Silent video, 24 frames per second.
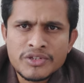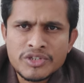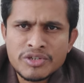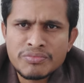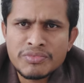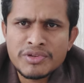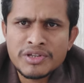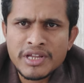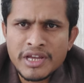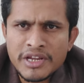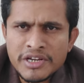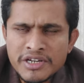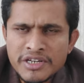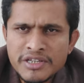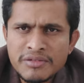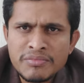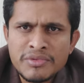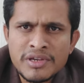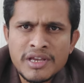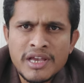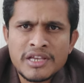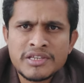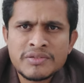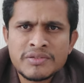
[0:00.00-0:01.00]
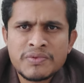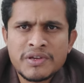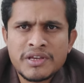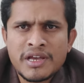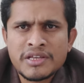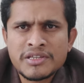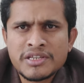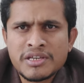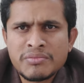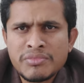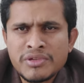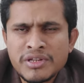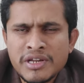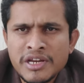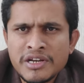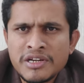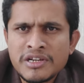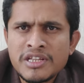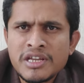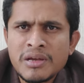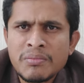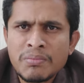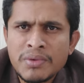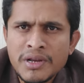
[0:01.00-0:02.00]
సో మీరు ఐటీ మీ యాజ్ యాజ్ మీరు
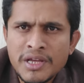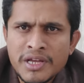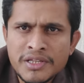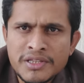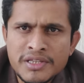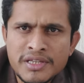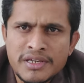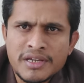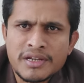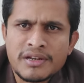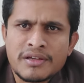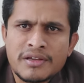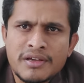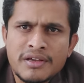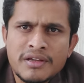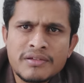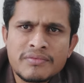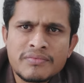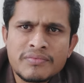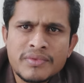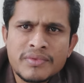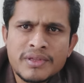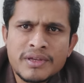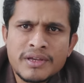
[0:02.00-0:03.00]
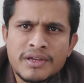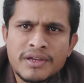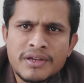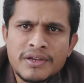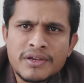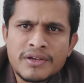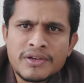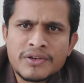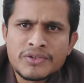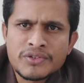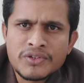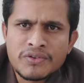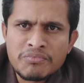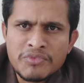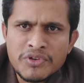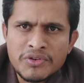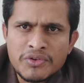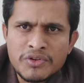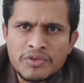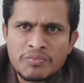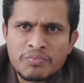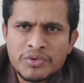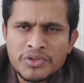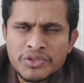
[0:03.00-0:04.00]
ఐటీ ఎంప్లాయ్ అయితే కనుక సో
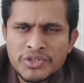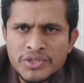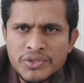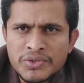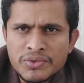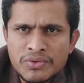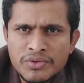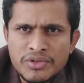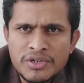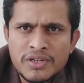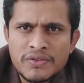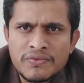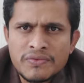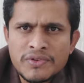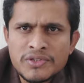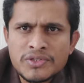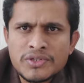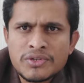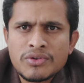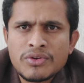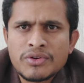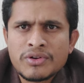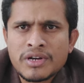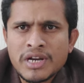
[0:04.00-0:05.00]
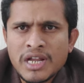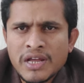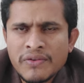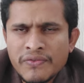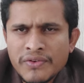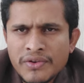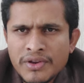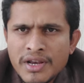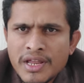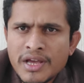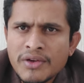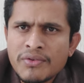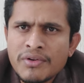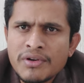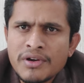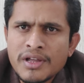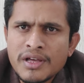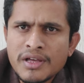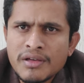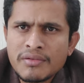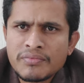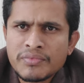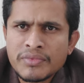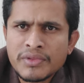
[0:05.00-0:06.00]
మీకు ఇప్పుడు తీసుకుంటే ఫ్యూచర్లో ట్రాఫిక్
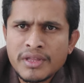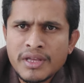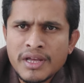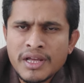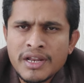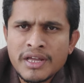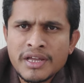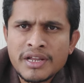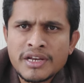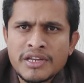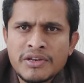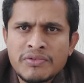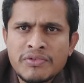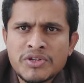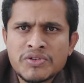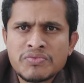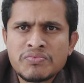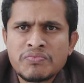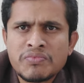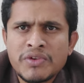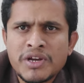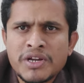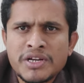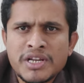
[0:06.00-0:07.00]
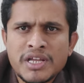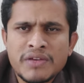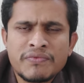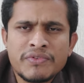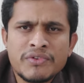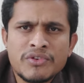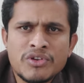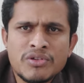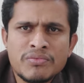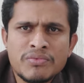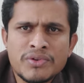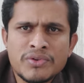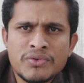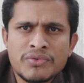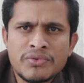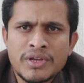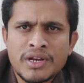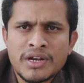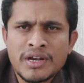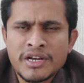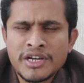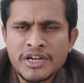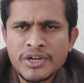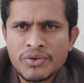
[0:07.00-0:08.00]
లేకుండా అలాగే ఇన్వెస్ట్మెంట్ పాయింట్ ఆఫ్ వ్యూలో మీకు
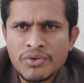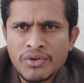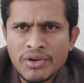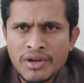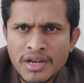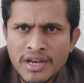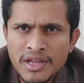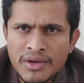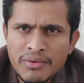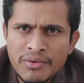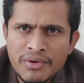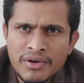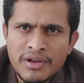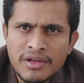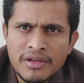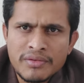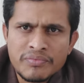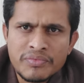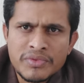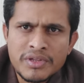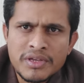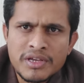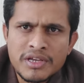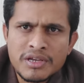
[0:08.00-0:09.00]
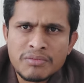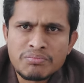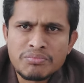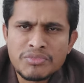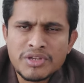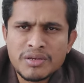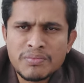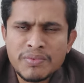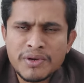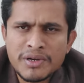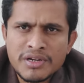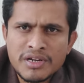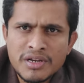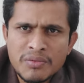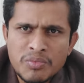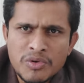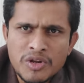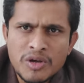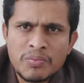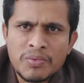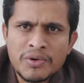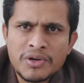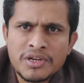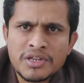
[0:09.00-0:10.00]
ఎలాంటి డోకా లేకుండా మీరు పెట్టిన
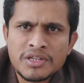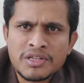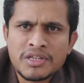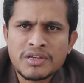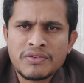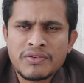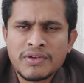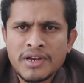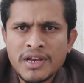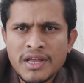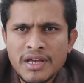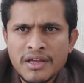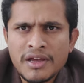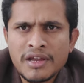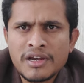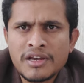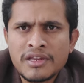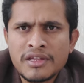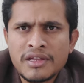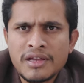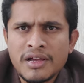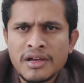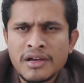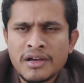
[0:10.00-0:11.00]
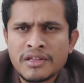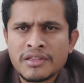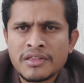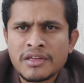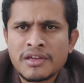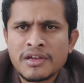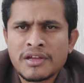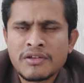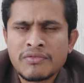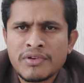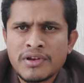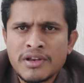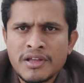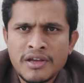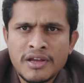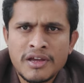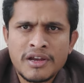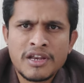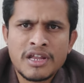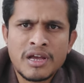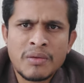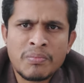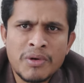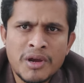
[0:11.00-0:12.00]
ప్రాపర్టీకి వెళ్ళా కానీ అది కానీ వెళ్ళా
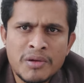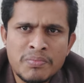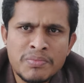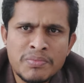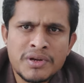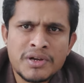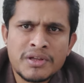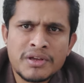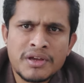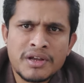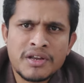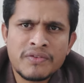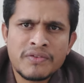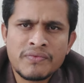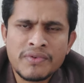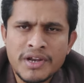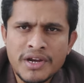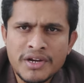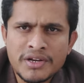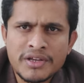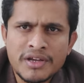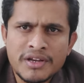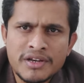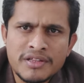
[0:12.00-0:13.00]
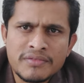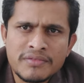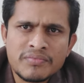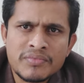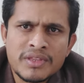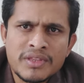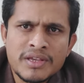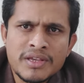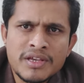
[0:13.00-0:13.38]
కానీ అపార్ట్మెంట్ కానీ ఫ్లాట్ కానీ